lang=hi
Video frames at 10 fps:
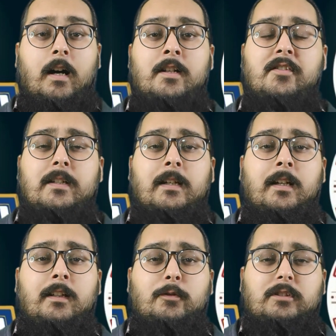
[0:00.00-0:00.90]
हाँ
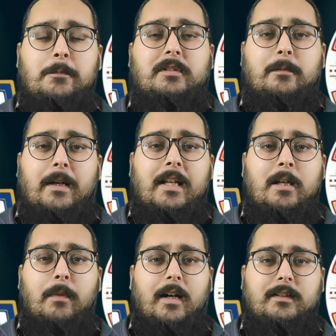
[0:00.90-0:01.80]
जी तो सबसे
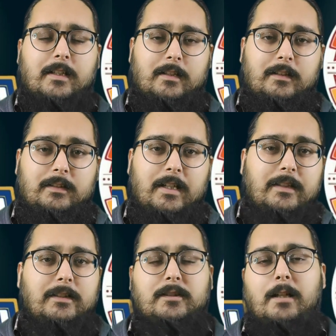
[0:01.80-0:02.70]
पहले बात कर लेते
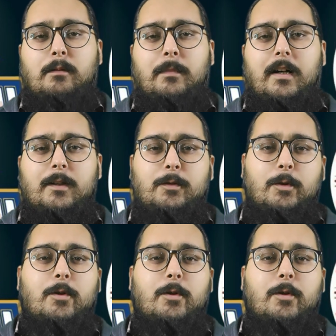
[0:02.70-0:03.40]
हैं जी इस्लामाबाद